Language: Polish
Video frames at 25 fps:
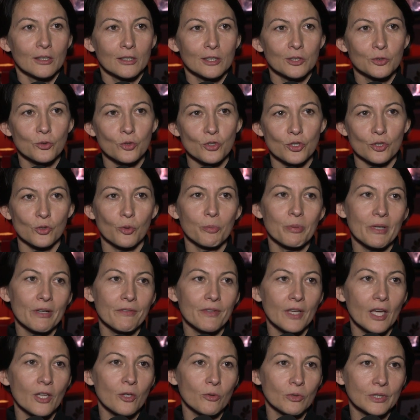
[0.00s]
którzy
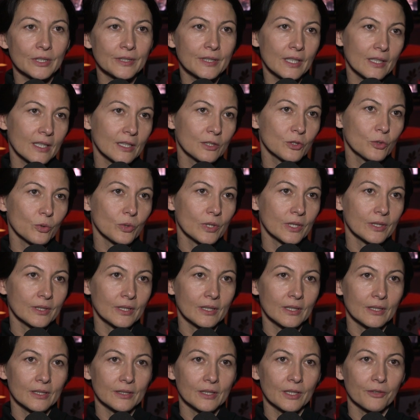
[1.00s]
uprawiają literaturę
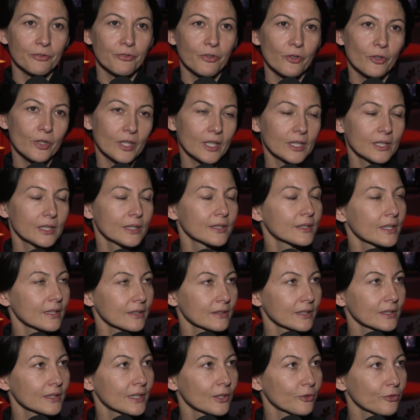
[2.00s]
na, na forach
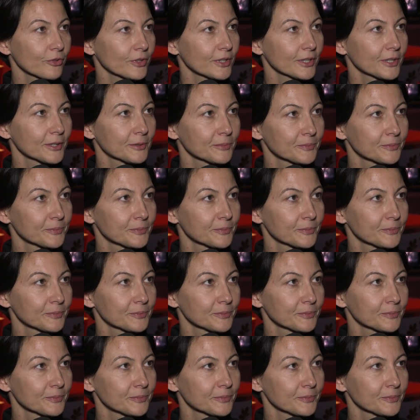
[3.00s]
internetowych.